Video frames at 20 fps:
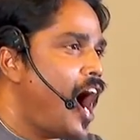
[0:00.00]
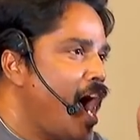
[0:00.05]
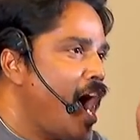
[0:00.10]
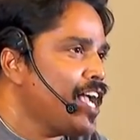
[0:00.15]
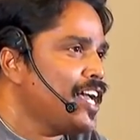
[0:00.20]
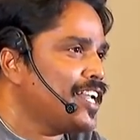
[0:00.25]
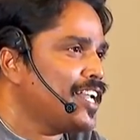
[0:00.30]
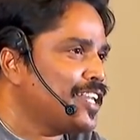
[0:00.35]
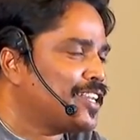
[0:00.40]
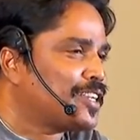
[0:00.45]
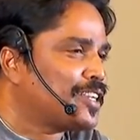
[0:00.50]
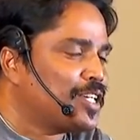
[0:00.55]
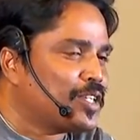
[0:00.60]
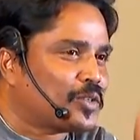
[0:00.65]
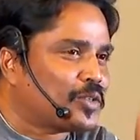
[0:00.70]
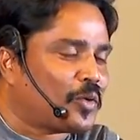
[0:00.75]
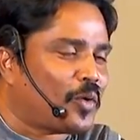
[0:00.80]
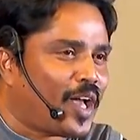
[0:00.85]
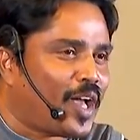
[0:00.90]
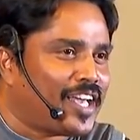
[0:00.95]
ஆயிரத்தி
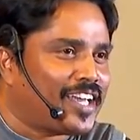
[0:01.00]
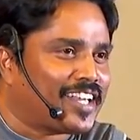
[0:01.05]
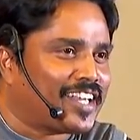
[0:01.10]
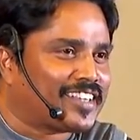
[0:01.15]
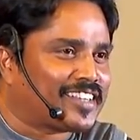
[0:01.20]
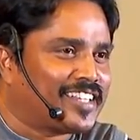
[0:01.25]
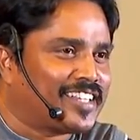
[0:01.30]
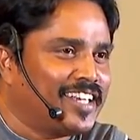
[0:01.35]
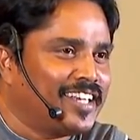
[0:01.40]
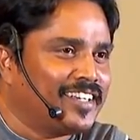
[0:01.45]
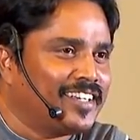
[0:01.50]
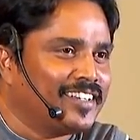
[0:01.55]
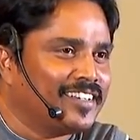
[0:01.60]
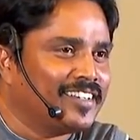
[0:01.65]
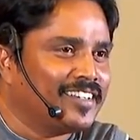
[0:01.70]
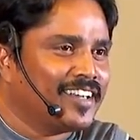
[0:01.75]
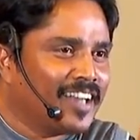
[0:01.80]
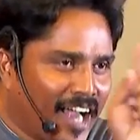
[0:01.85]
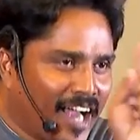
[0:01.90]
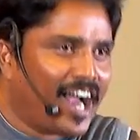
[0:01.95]
தொள்ளாயிரத்தி
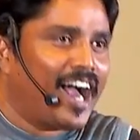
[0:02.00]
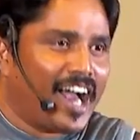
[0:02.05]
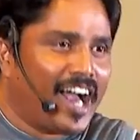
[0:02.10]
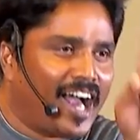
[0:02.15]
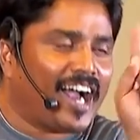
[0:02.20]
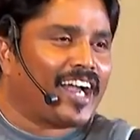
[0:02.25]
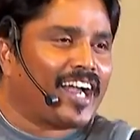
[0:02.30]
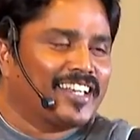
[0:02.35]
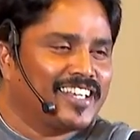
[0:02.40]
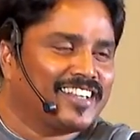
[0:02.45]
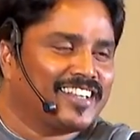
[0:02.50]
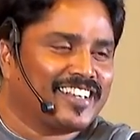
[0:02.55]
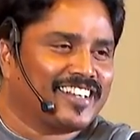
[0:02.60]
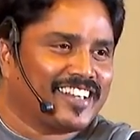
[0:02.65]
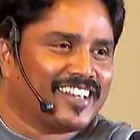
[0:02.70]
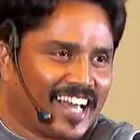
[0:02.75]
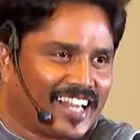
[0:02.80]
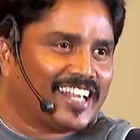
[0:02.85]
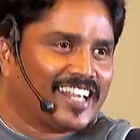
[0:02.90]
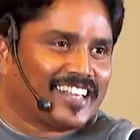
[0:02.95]
ஆ கையை
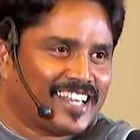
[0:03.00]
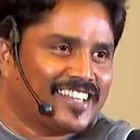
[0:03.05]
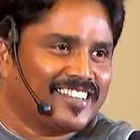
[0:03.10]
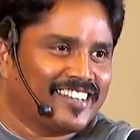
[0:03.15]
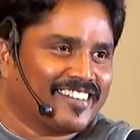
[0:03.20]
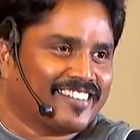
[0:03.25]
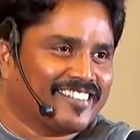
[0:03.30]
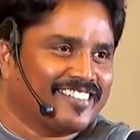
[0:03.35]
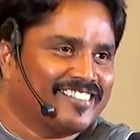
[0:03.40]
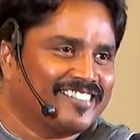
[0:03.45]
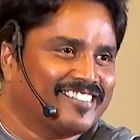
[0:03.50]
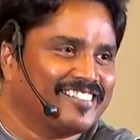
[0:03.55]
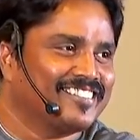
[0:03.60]
தட்டு அதை தான் தேடும்